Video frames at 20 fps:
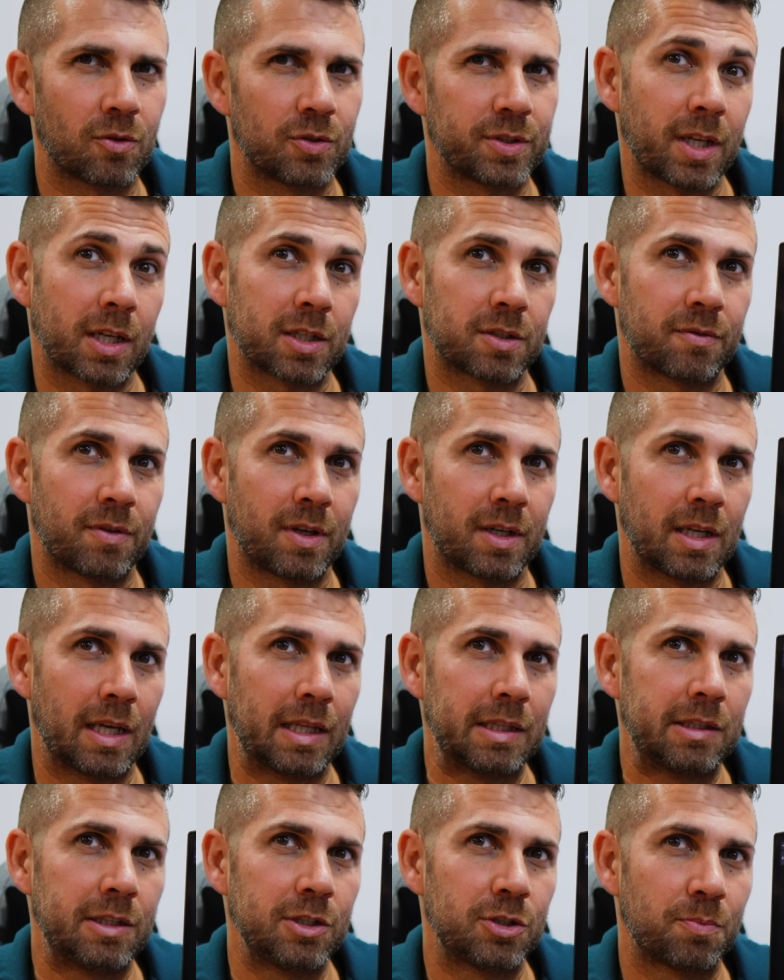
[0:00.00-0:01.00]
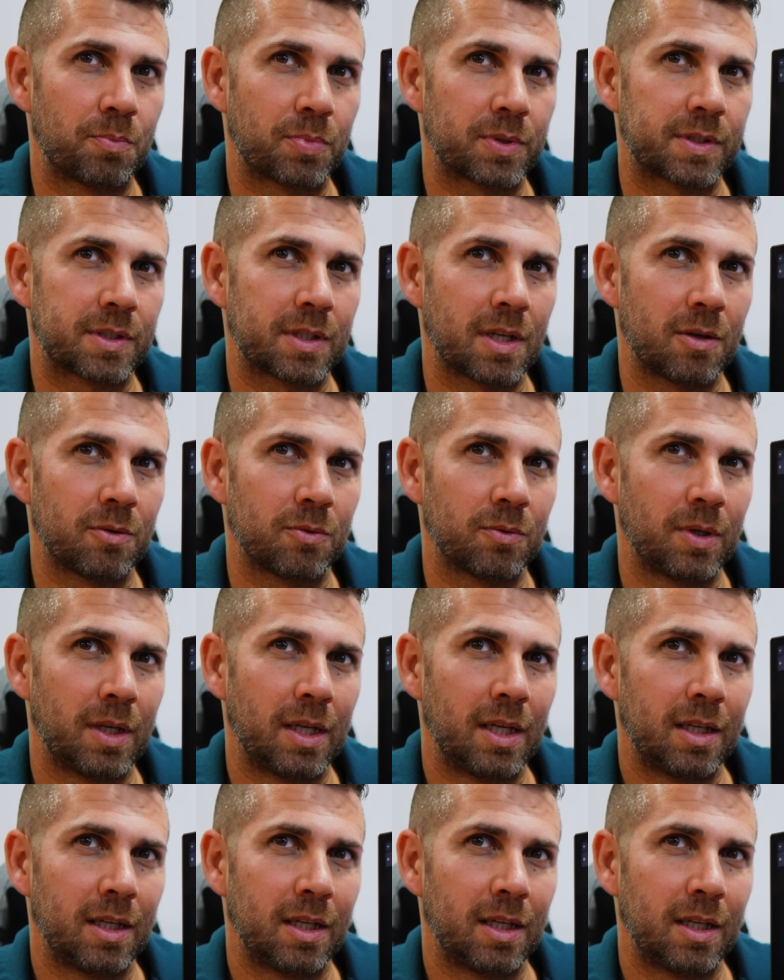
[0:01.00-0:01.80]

consegues ver a dispersão